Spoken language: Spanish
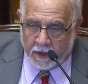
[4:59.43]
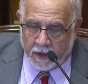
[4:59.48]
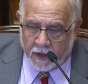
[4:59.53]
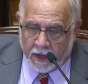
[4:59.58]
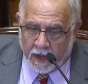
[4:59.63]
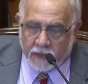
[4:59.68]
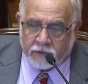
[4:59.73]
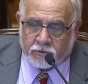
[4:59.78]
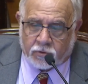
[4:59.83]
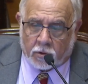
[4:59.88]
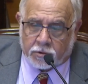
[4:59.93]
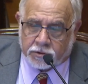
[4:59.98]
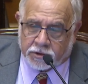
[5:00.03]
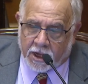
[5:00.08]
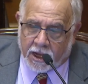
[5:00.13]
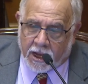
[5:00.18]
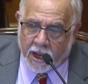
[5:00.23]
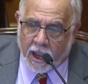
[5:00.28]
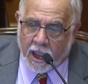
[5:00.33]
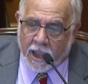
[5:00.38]

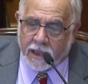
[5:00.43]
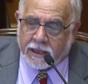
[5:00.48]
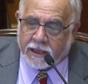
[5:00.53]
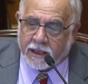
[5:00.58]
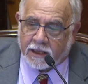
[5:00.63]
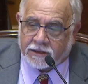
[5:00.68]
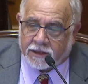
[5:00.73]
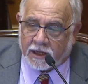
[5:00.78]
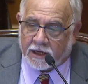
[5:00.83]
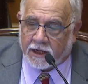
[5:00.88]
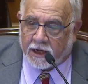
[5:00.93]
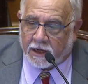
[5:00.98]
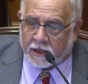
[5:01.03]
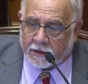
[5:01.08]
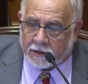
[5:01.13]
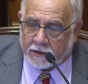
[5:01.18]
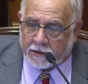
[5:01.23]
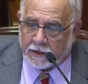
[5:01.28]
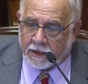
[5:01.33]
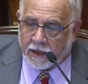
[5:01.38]
Entonces hay que
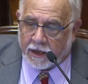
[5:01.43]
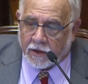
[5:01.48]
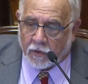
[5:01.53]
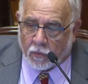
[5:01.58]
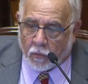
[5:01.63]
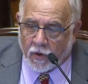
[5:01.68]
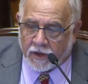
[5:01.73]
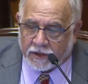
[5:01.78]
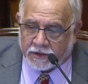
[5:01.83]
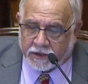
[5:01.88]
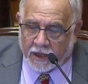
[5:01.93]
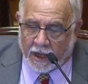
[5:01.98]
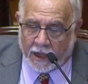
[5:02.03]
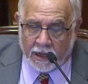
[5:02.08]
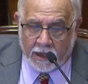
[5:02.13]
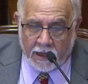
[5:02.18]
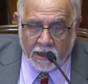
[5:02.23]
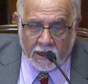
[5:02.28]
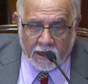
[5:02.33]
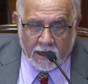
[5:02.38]
tener en
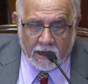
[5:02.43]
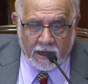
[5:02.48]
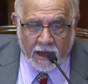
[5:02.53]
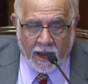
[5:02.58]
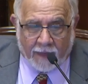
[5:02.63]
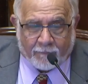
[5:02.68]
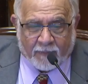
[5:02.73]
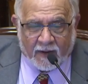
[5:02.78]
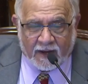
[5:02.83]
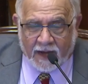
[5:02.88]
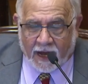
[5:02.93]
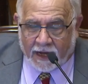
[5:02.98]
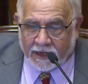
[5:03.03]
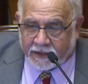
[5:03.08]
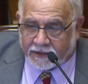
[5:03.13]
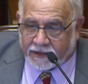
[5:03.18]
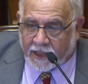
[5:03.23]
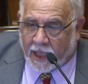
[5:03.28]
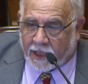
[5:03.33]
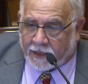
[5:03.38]
cuenta las
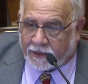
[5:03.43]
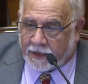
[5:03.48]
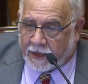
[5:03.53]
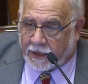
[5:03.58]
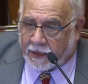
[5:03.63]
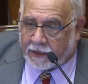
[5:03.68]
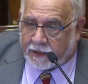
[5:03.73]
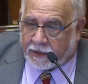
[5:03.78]
penalidades